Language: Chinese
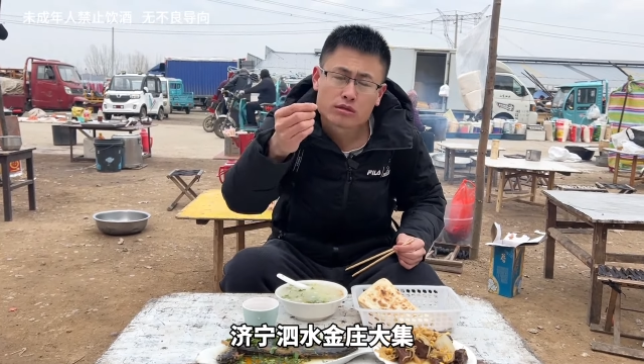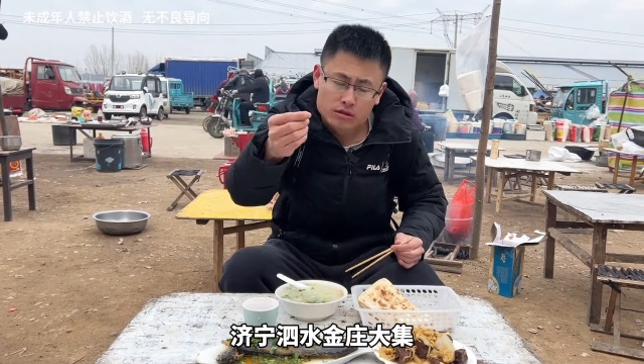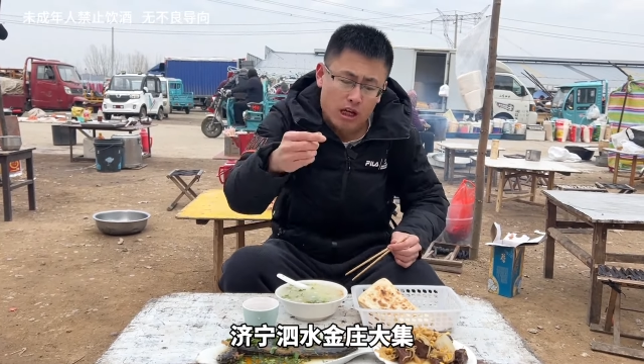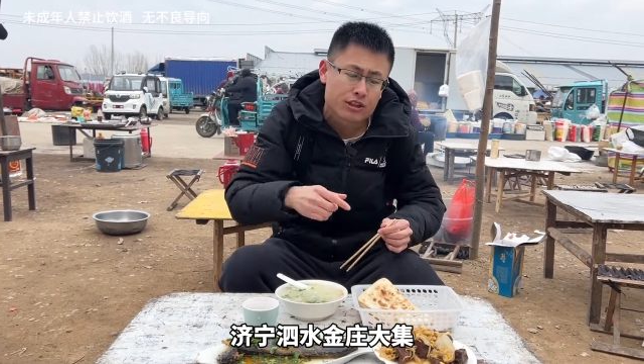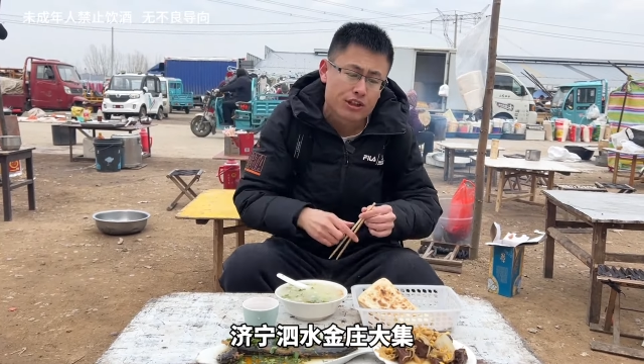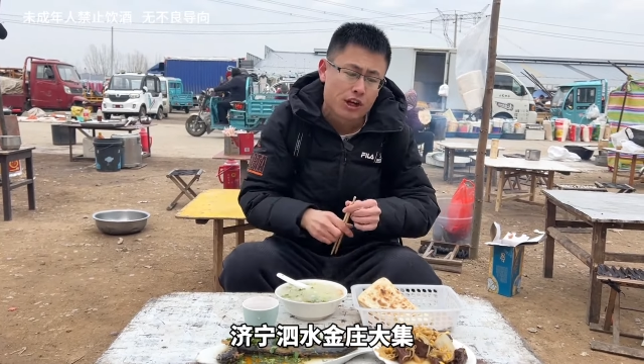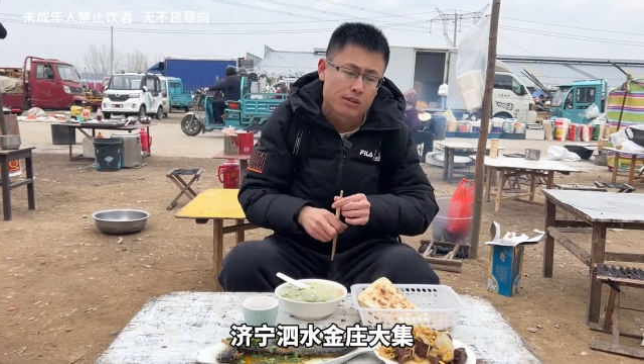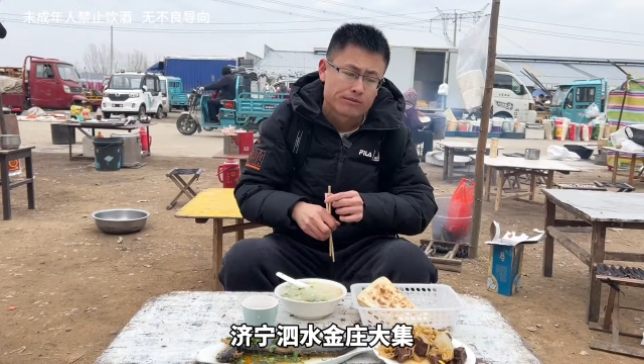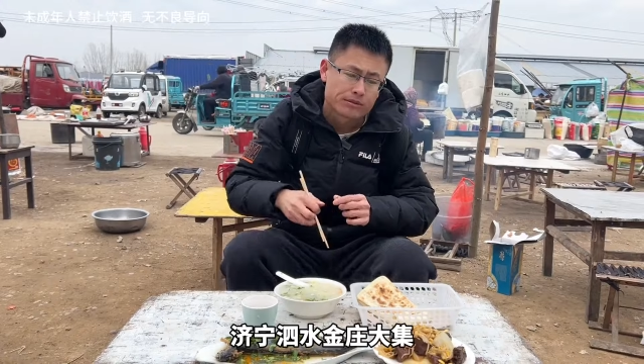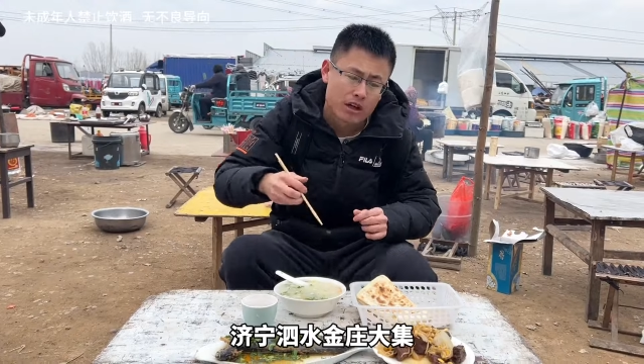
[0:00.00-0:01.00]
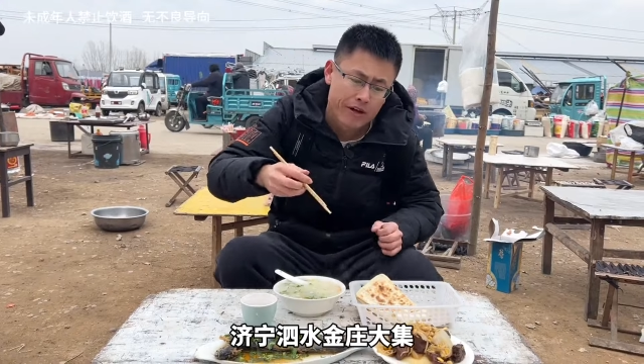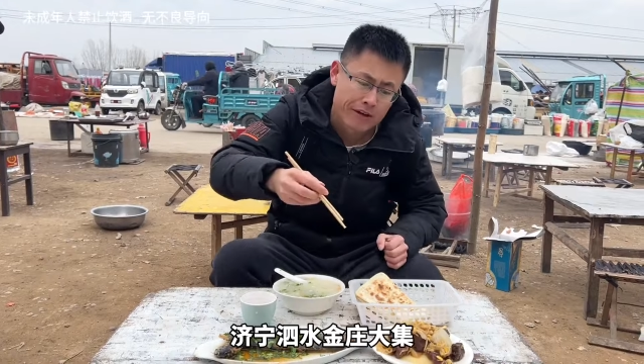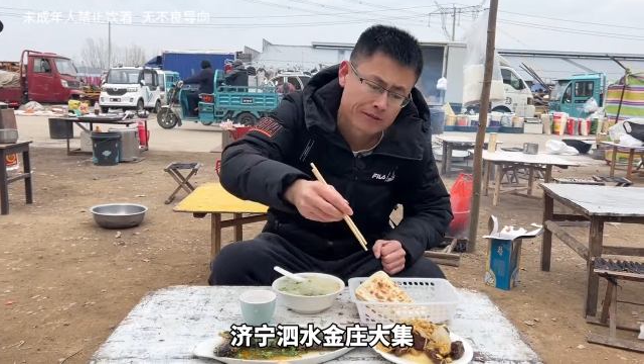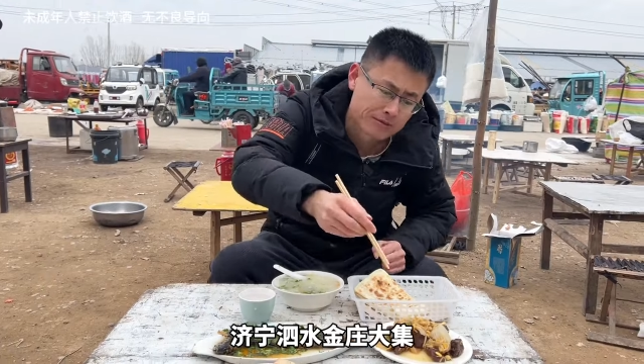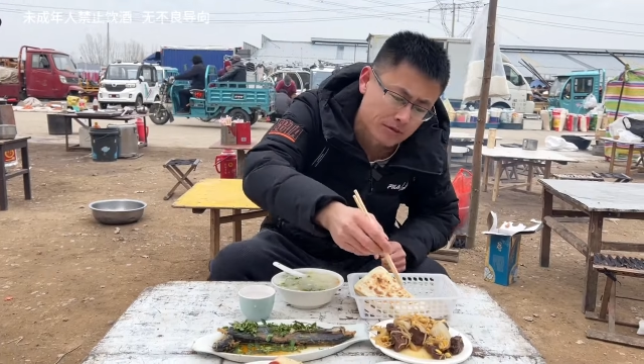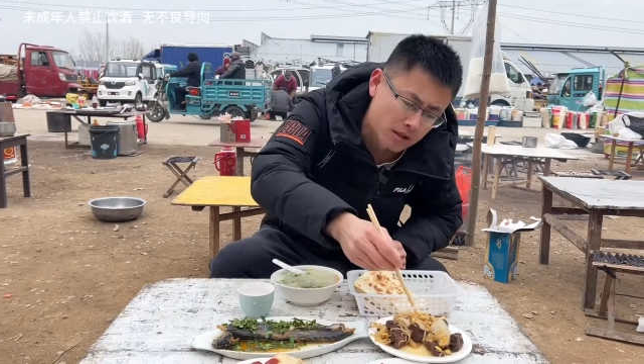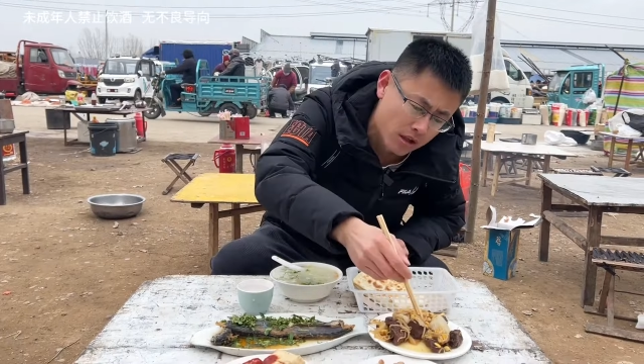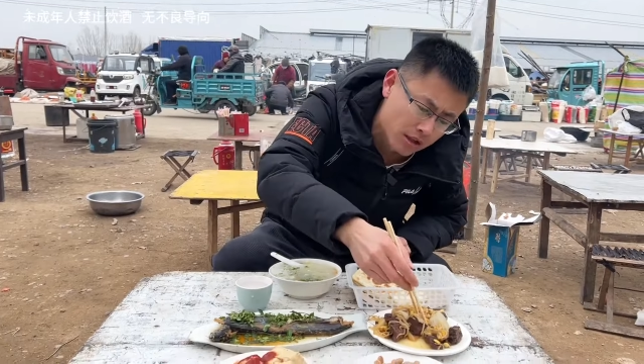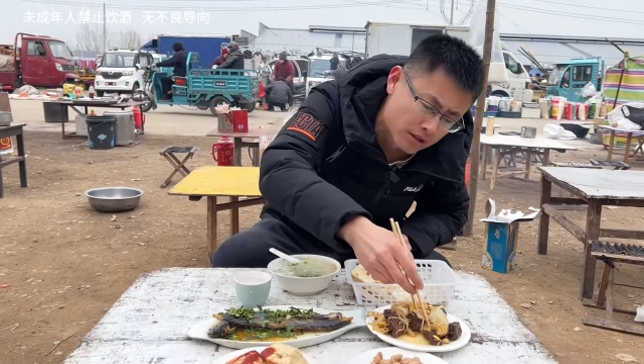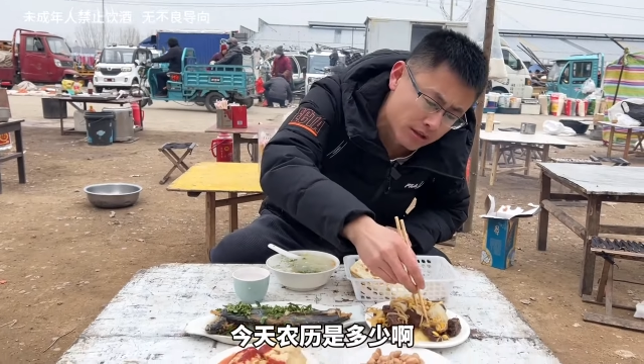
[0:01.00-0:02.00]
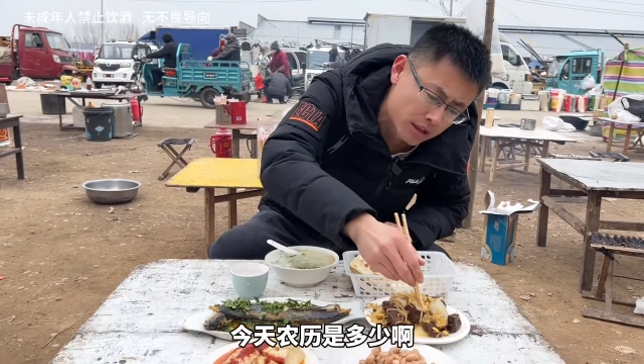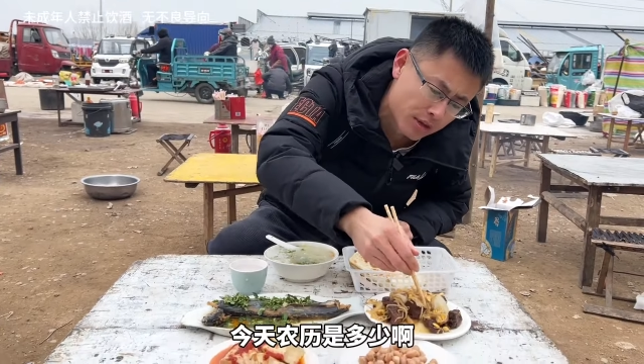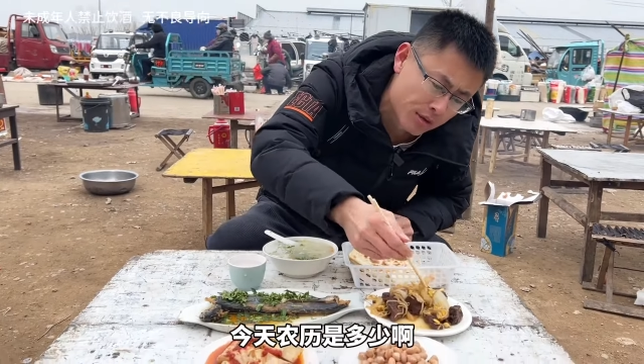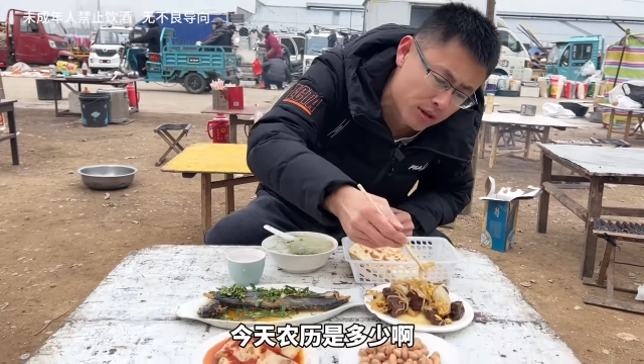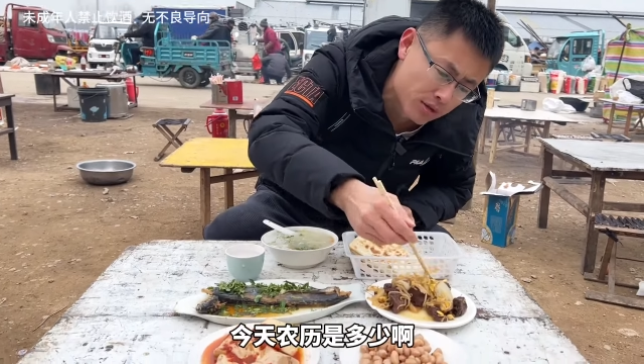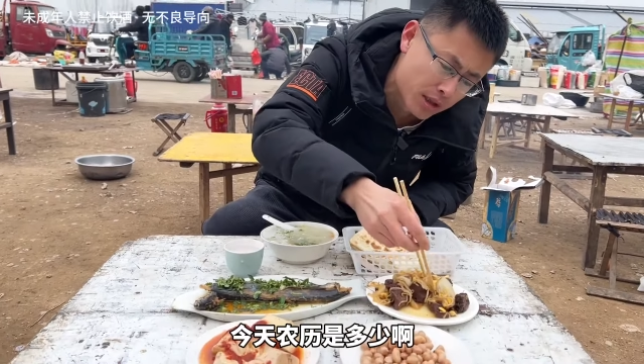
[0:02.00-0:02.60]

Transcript: 大吉啊！今天农历是多